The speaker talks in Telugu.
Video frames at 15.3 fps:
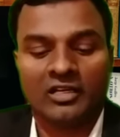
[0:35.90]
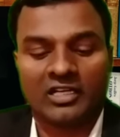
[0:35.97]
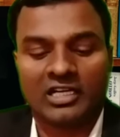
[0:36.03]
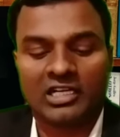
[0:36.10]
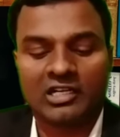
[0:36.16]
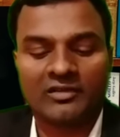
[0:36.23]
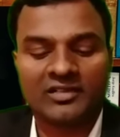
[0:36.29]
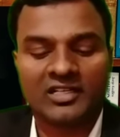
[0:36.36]

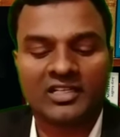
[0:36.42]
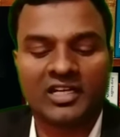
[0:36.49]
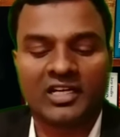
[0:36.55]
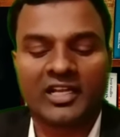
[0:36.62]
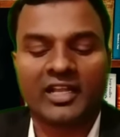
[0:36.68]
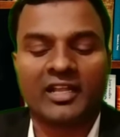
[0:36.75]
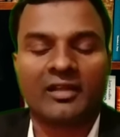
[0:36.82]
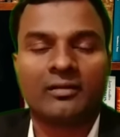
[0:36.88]
రెండవది
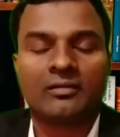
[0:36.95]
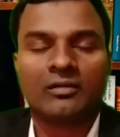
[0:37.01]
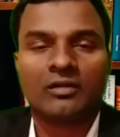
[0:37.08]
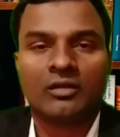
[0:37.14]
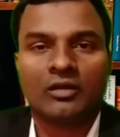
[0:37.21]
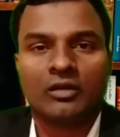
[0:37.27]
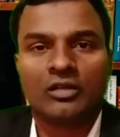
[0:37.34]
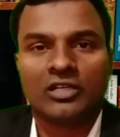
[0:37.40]
ఏంటంటే
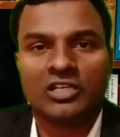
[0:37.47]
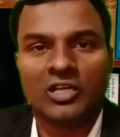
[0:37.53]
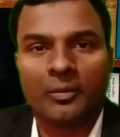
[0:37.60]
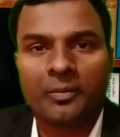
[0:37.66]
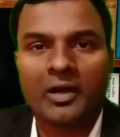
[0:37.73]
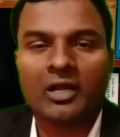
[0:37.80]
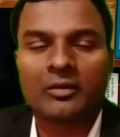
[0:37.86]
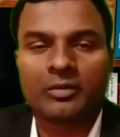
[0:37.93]

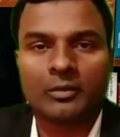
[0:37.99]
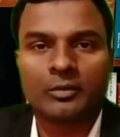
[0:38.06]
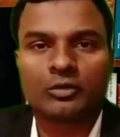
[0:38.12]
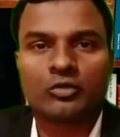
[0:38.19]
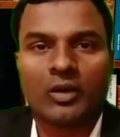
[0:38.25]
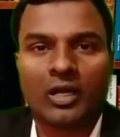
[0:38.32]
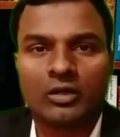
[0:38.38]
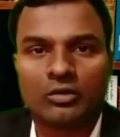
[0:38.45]
ఎప్పుడైనా
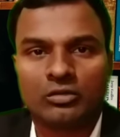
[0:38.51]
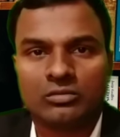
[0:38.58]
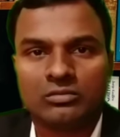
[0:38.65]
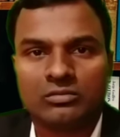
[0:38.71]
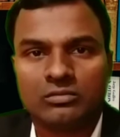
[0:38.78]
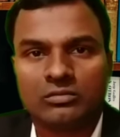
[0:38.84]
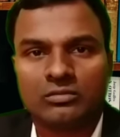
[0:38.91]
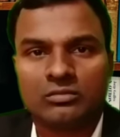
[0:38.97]
ప్రభుత్వాలు
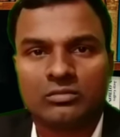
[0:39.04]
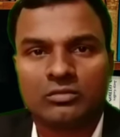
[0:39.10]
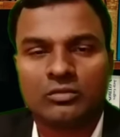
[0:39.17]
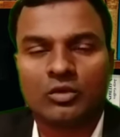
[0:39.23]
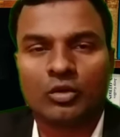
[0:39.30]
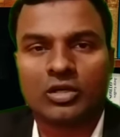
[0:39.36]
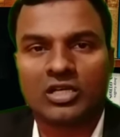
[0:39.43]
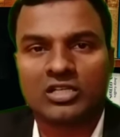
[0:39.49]

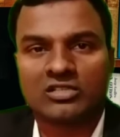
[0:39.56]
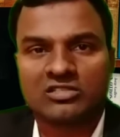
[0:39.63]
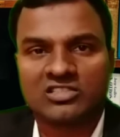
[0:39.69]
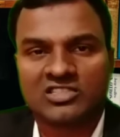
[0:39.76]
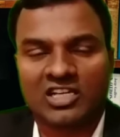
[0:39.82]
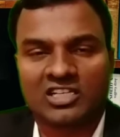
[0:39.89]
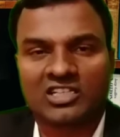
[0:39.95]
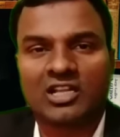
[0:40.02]
ఒక
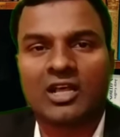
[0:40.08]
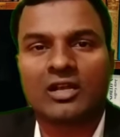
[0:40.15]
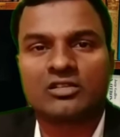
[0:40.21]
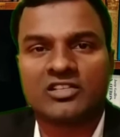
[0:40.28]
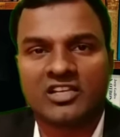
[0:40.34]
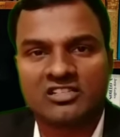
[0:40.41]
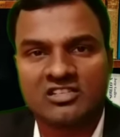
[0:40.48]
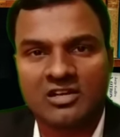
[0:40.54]
చట్టాలు
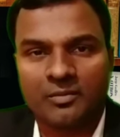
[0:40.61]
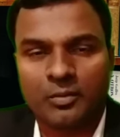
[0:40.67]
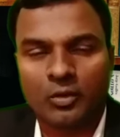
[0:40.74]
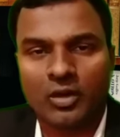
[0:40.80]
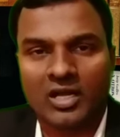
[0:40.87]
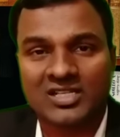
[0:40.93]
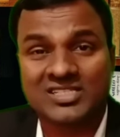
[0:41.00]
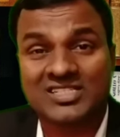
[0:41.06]

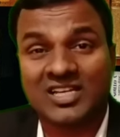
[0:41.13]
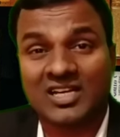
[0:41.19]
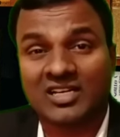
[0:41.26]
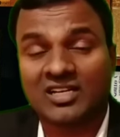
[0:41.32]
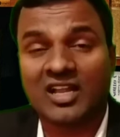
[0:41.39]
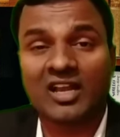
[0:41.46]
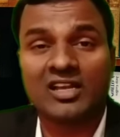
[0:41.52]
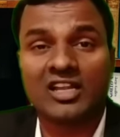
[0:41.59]
చేసినప్పుడు ఆ
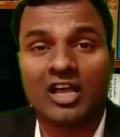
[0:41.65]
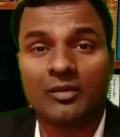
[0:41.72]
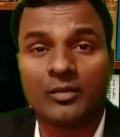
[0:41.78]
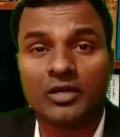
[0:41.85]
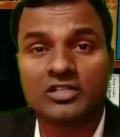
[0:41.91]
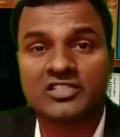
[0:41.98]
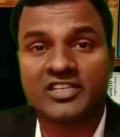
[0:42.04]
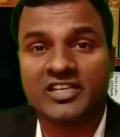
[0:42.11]
చట్టాలను
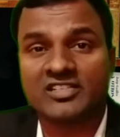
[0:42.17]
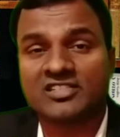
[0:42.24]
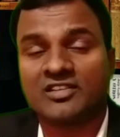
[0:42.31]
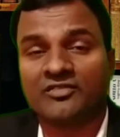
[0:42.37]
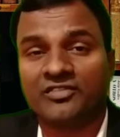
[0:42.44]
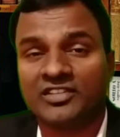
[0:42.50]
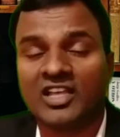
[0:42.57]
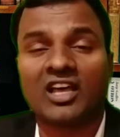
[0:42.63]
అమలు చేసే
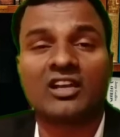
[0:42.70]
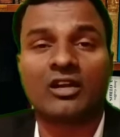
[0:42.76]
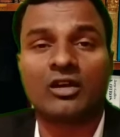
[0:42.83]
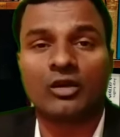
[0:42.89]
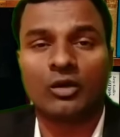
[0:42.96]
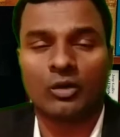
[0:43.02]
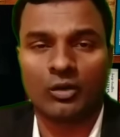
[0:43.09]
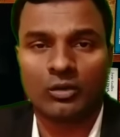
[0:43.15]

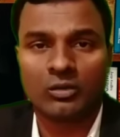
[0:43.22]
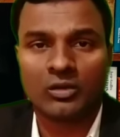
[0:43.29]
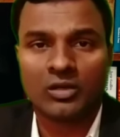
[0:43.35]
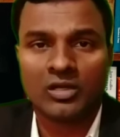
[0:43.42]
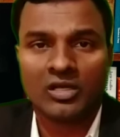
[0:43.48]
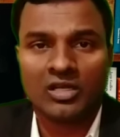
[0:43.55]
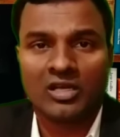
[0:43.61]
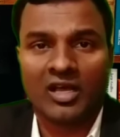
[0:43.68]
విధానంలో
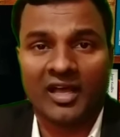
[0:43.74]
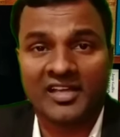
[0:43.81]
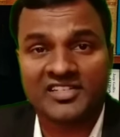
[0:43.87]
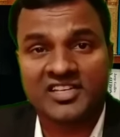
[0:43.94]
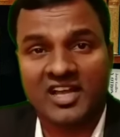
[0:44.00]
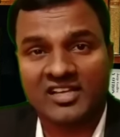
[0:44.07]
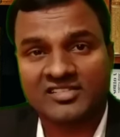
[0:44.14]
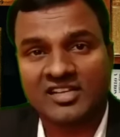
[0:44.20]
ఆ
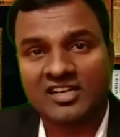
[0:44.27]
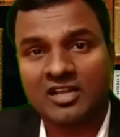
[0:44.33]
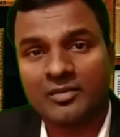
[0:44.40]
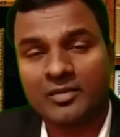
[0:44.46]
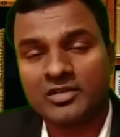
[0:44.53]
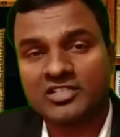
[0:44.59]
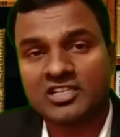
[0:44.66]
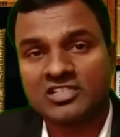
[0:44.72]
శాసనాలను
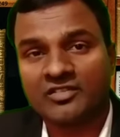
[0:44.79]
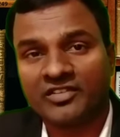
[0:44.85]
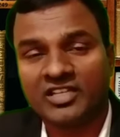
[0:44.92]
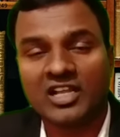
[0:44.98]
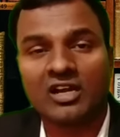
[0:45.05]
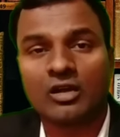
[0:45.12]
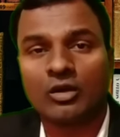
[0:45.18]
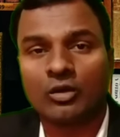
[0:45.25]
అమలు చేసే
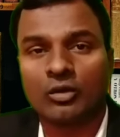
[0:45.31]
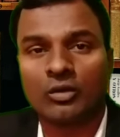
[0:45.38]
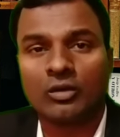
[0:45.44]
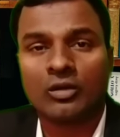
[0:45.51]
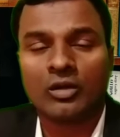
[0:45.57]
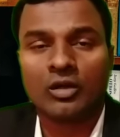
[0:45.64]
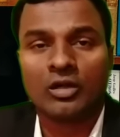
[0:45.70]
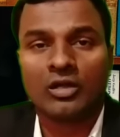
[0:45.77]
విధానంలో
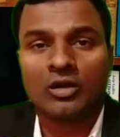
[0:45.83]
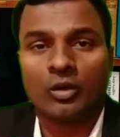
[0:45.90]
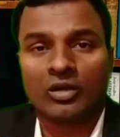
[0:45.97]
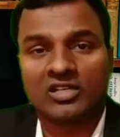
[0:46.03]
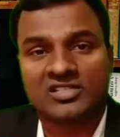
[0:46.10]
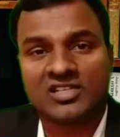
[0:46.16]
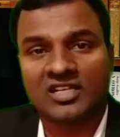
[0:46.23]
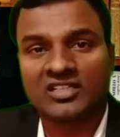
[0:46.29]

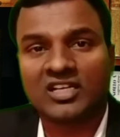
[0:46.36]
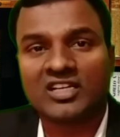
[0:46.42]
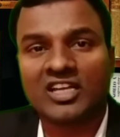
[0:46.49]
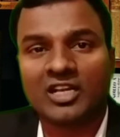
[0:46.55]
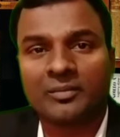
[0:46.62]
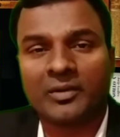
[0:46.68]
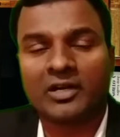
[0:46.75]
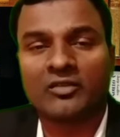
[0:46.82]
ఒక సంఘంగా
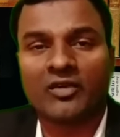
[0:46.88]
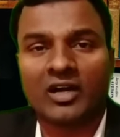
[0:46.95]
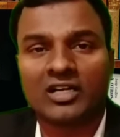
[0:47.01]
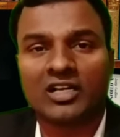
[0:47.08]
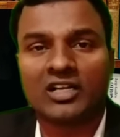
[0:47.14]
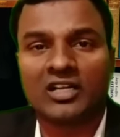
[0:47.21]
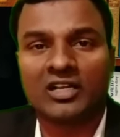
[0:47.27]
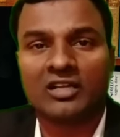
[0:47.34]
ఏర్పడి
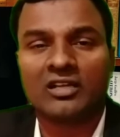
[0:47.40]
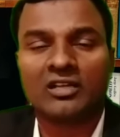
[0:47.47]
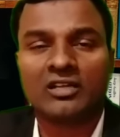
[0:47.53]
వాటిని